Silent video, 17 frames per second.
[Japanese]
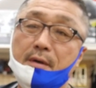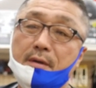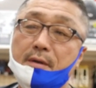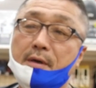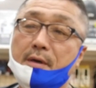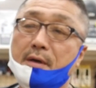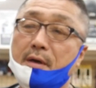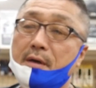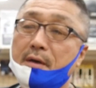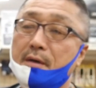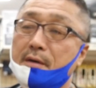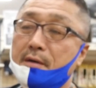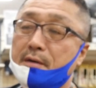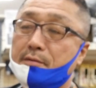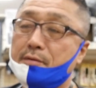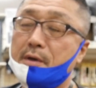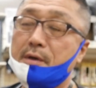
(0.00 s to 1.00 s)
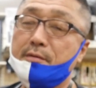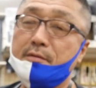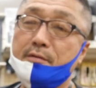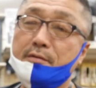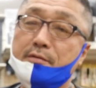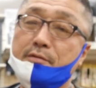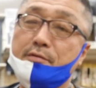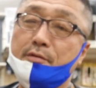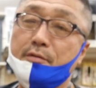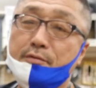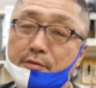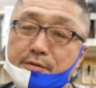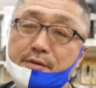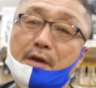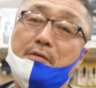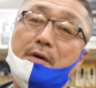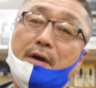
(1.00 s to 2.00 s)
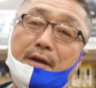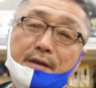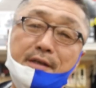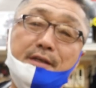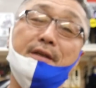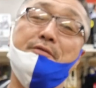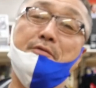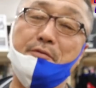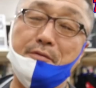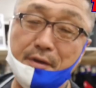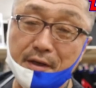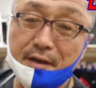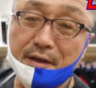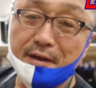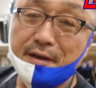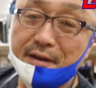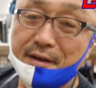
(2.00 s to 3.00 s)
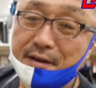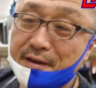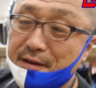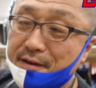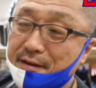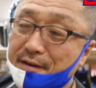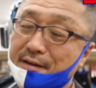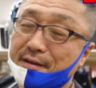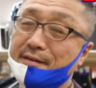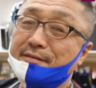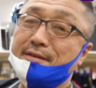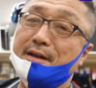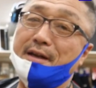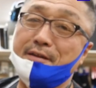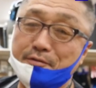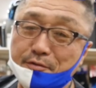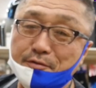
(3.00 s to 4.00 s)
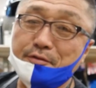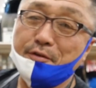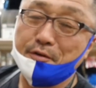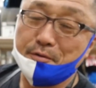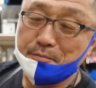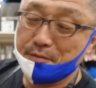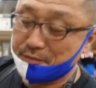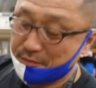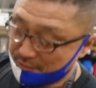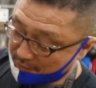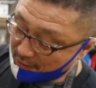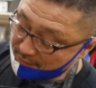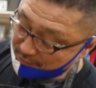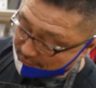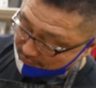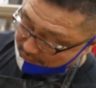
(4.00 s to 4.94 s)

だからそれはつるっとした方がいいですよね、うん、ザラッとするよりもという感じで